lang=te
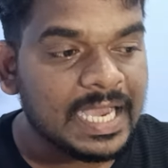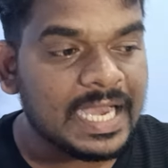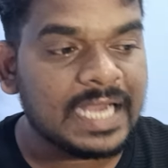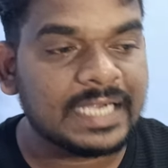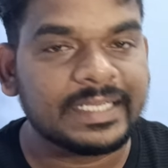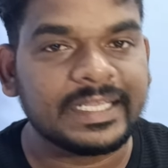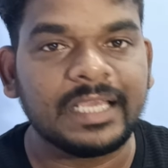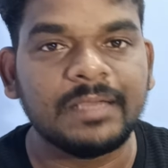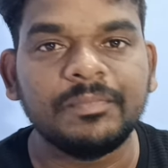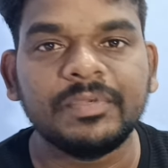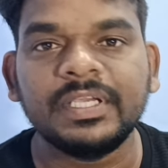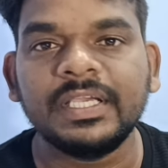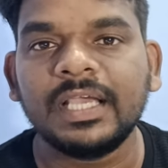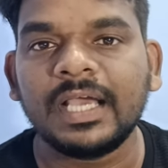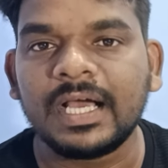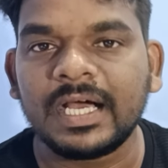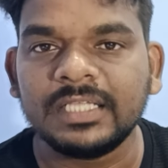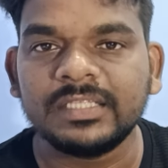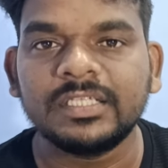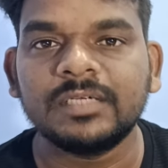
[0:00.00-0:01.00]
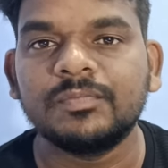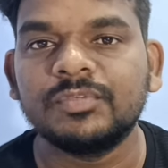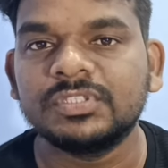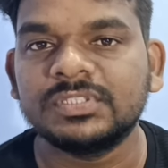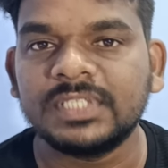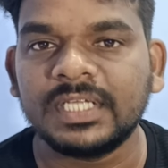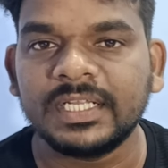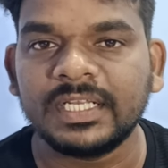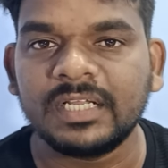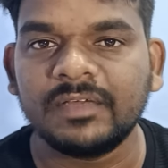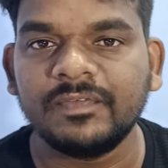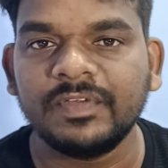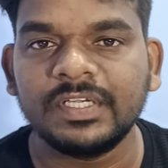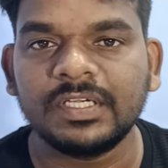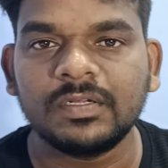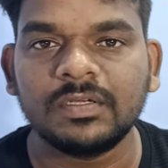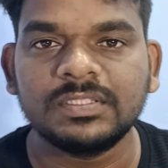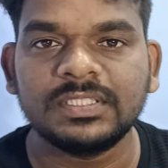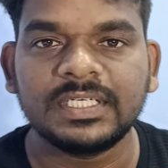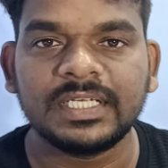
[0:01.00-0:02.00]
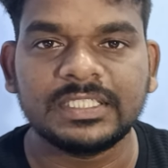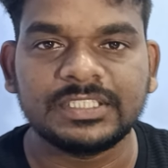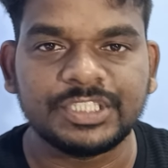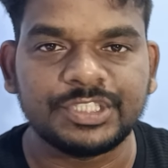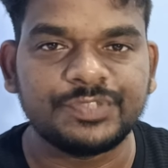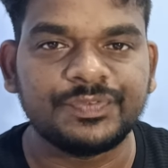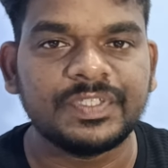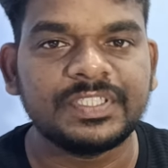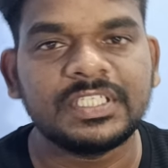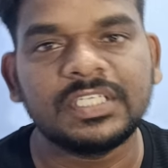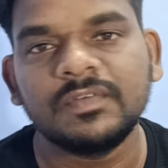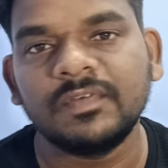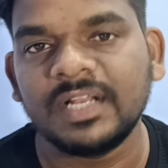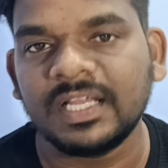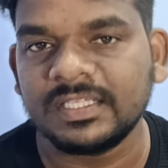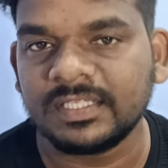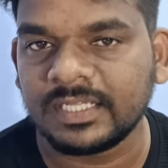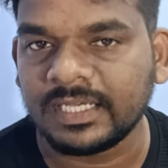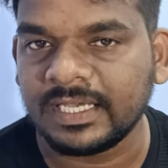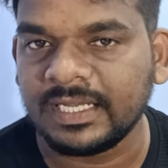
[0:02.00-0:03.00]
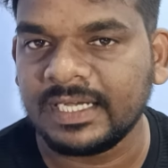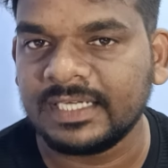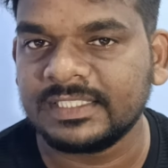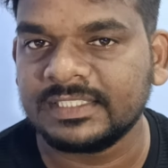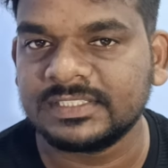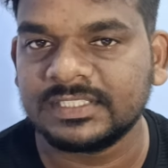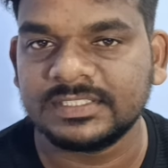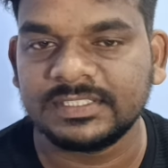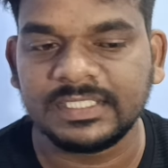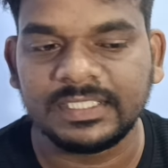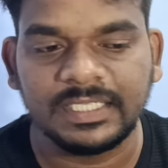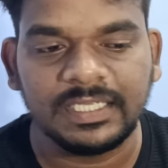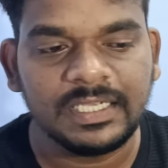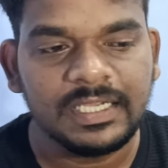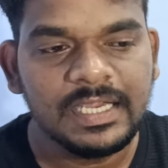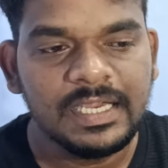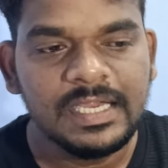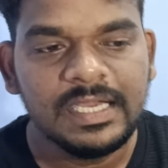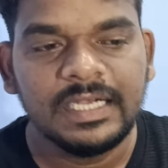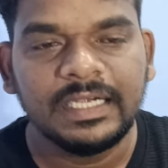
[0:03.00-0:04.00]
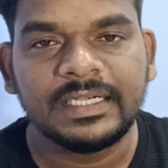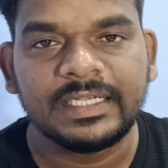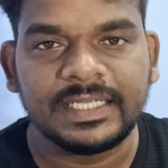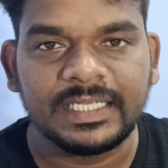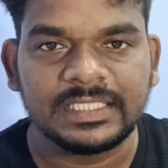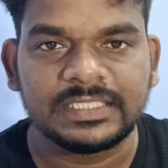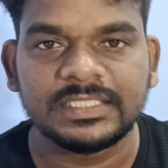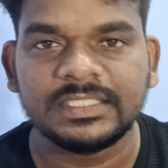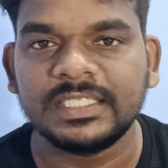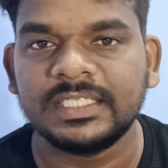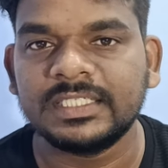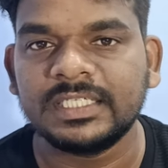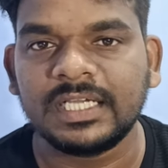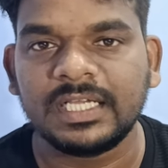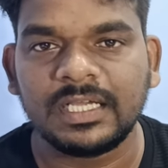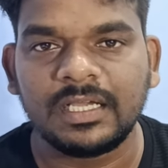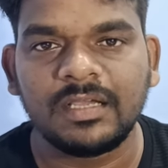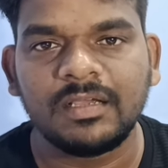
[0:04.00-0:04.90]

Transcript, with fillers: ఆ టైంకి అంతకుముందు జరిగిన వీక్లో జరిగిన సిచ్యువేషన్ని వీళ్ళందరూ హైలైట్ చేసేసి టీసీ తేజ